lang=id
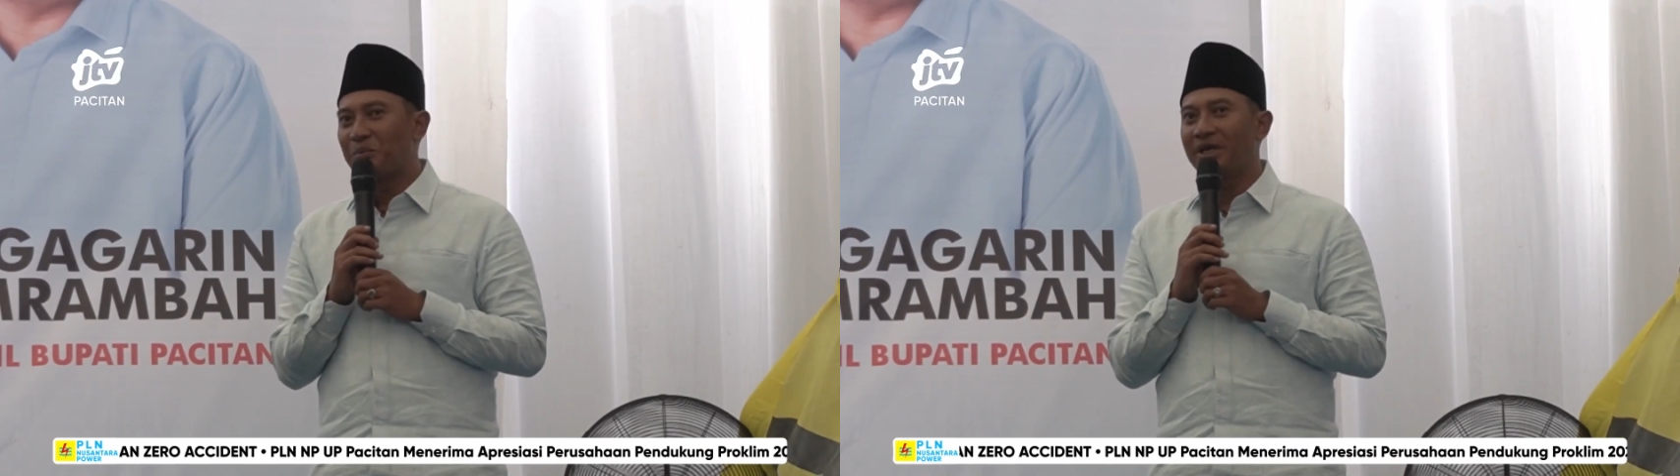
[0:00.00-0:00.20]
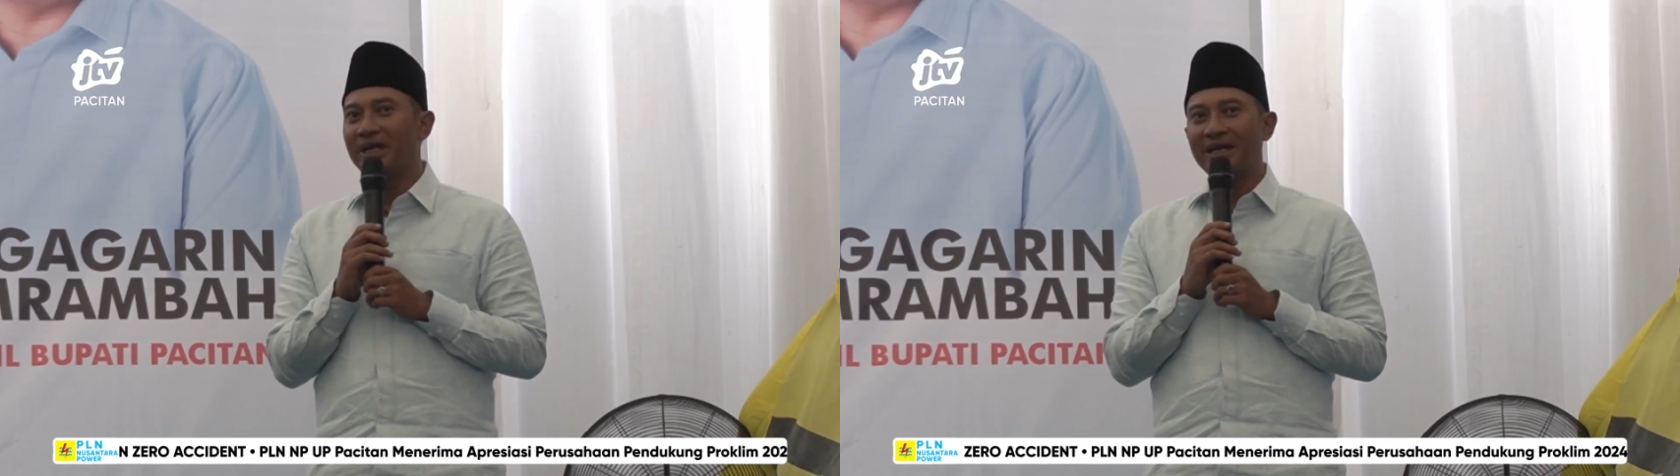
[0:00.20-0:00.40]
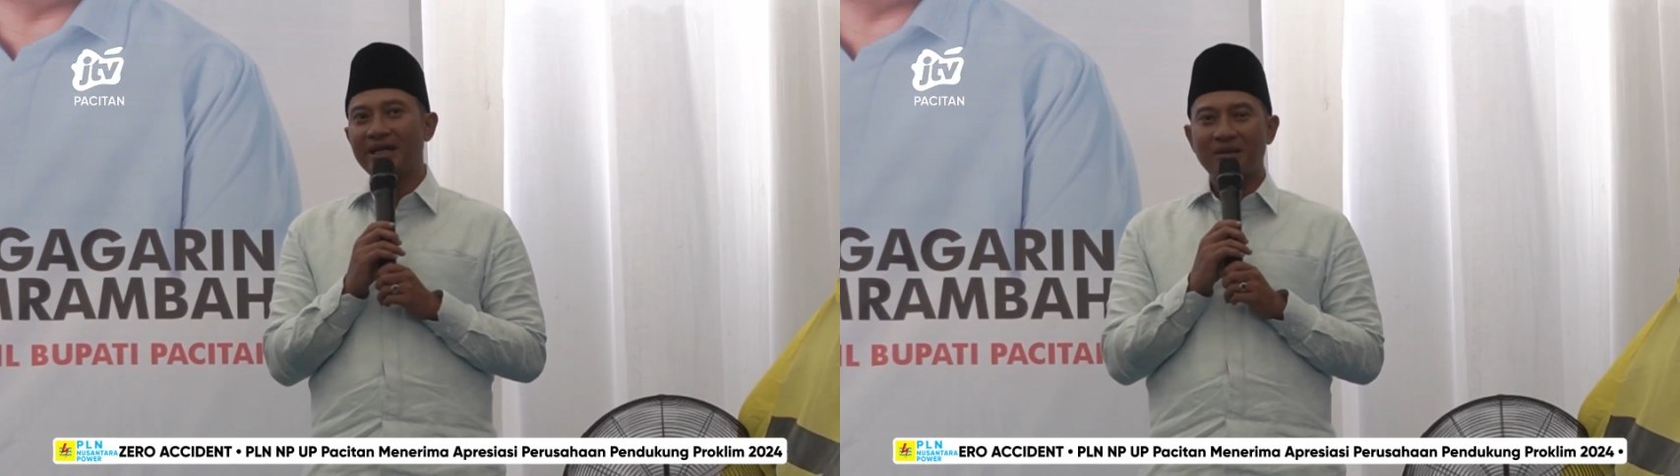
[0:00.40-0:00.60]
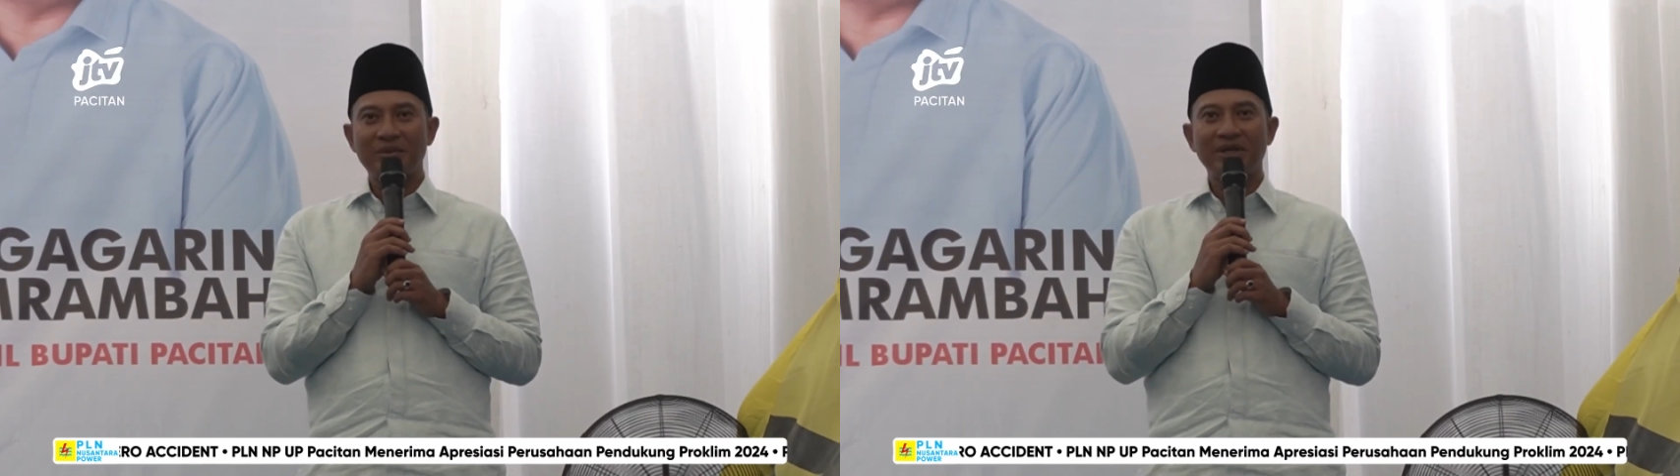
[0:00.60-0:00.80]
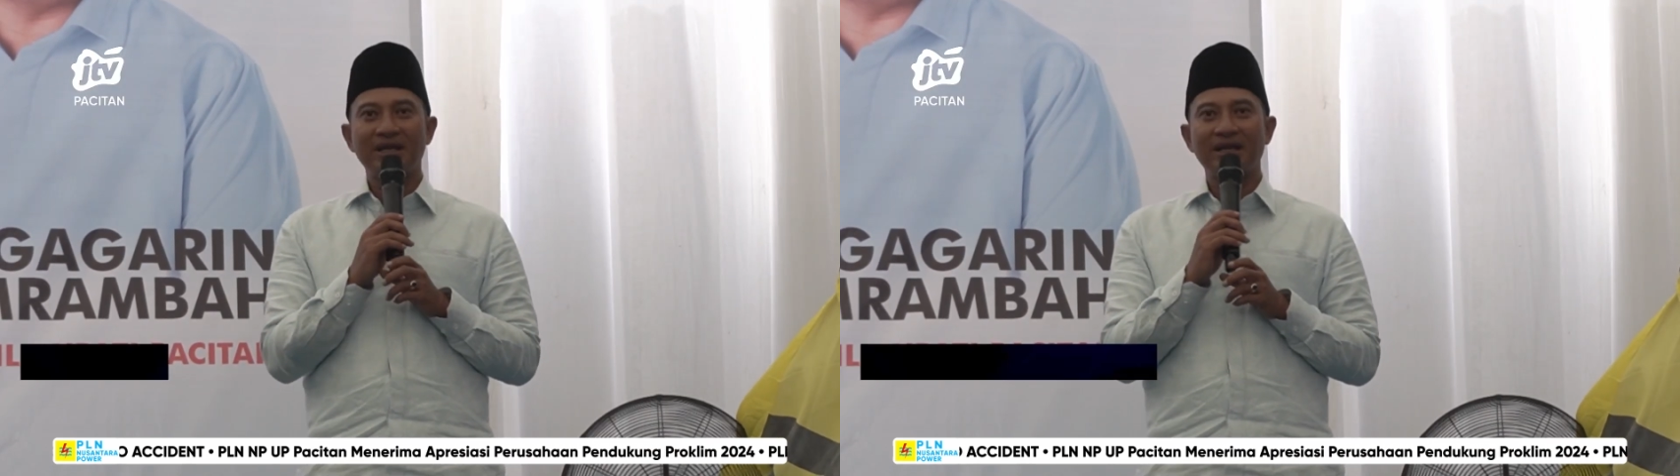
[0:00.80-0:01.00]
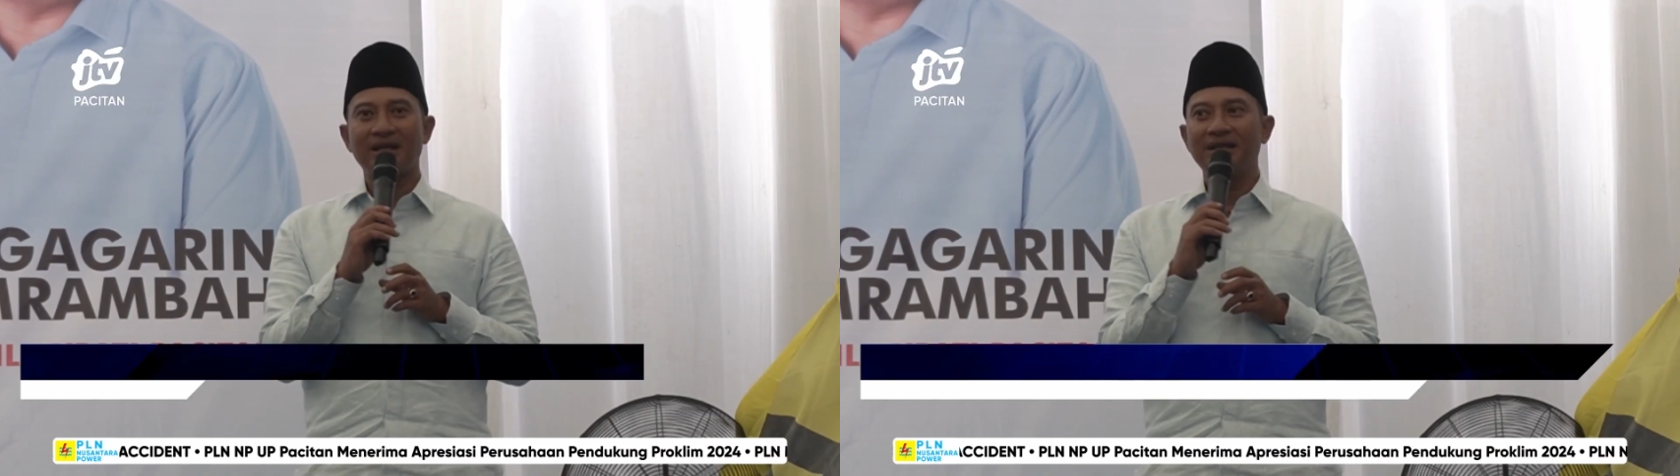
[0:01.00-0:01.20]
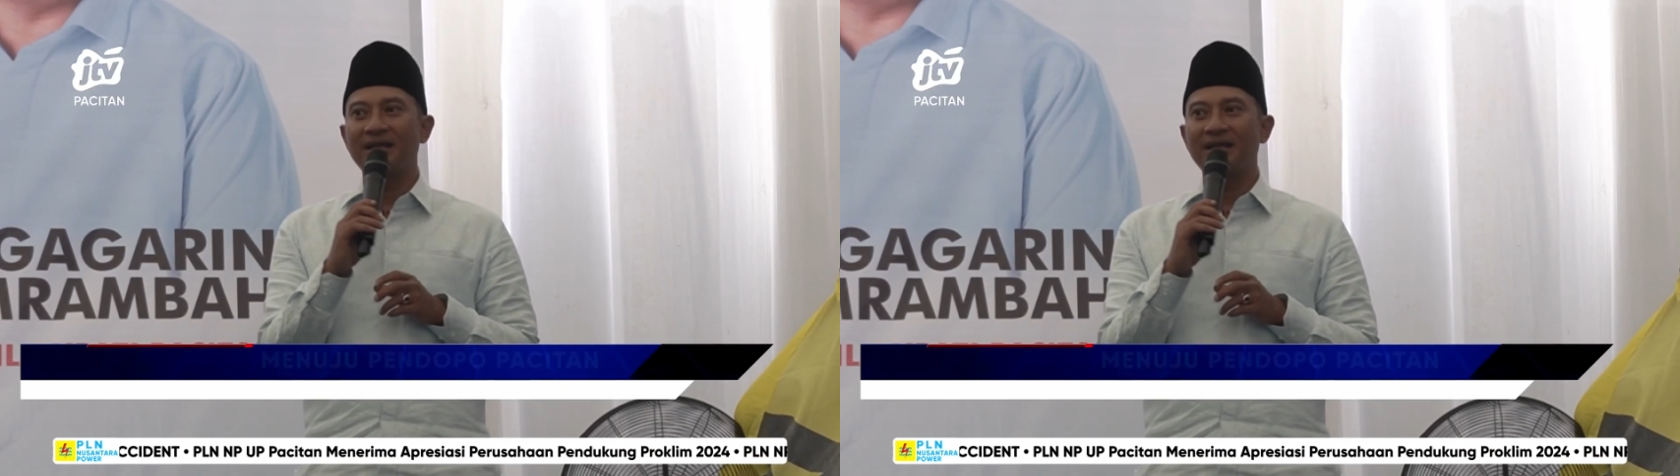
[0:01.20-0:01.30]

PR-PR